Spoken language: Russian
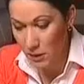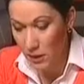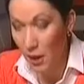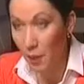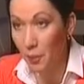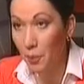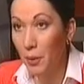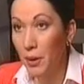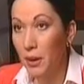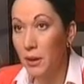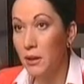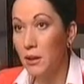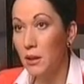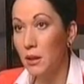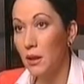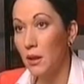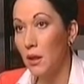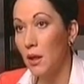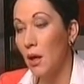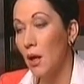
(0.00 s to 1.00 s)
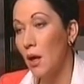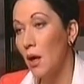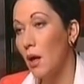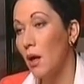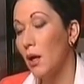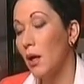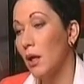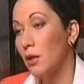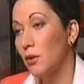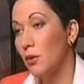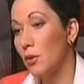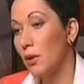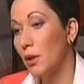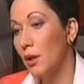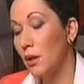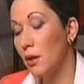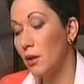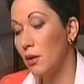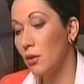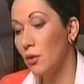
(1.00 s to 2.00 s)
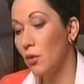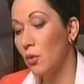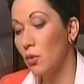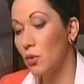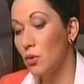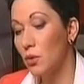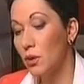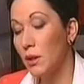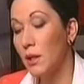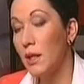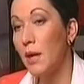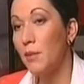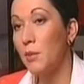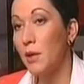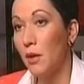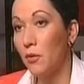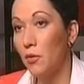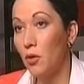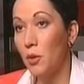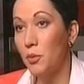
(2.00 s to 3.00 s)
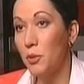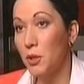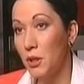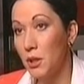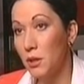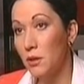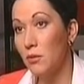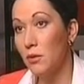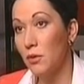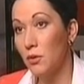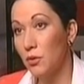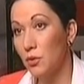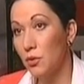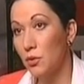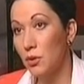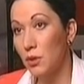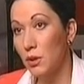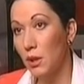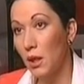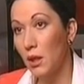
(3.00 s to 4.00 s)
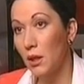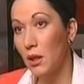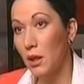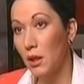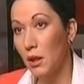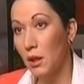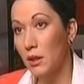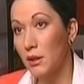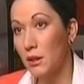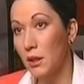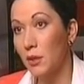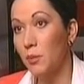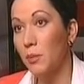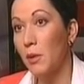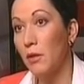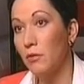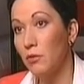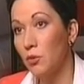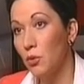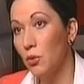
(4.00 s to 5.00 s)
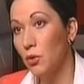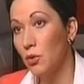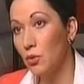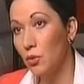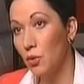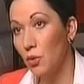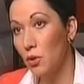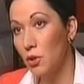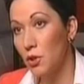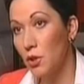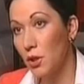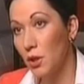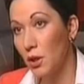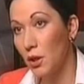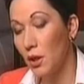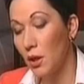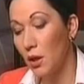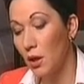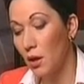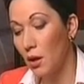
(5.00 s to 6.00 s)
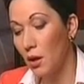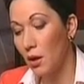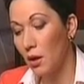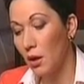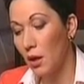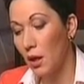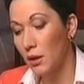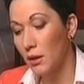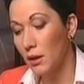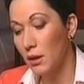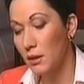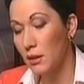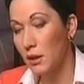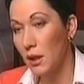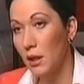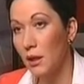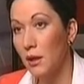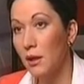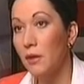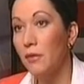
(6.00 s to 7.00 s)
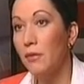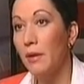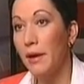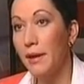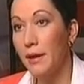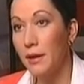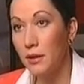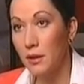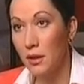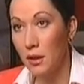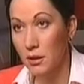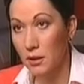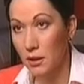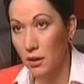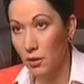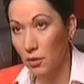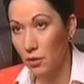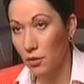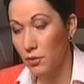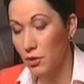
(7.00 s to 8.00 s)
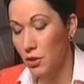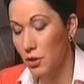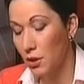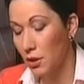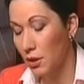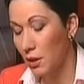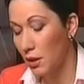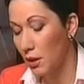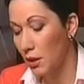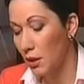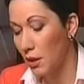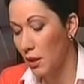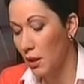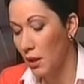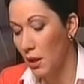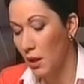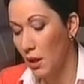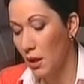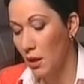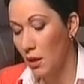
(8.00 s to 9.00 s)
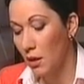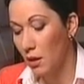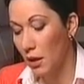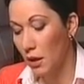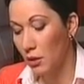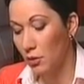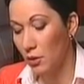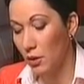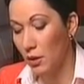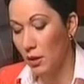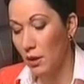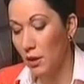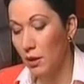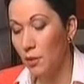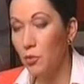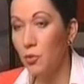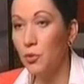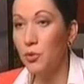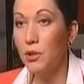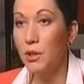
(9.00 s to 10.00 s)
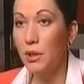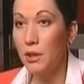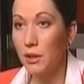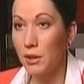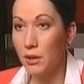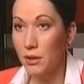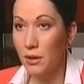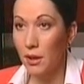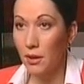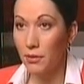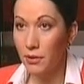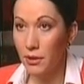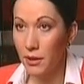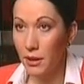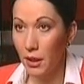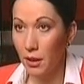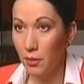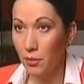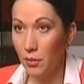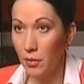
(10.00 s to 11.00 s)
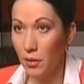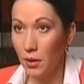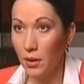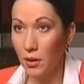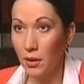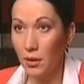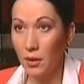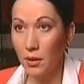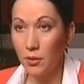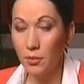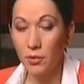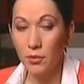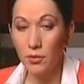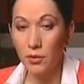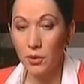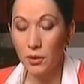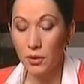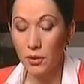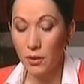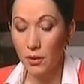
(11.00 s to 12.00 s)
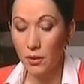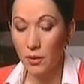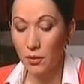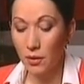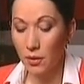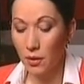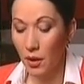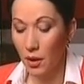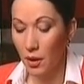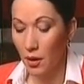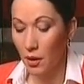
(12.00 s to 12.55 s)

событий, которые ну, для мировой общественности стали как раз отправной точкой, а, когда стали говорить о сокровищах, а, которые либо утеряны совсем, а, либо вот, а,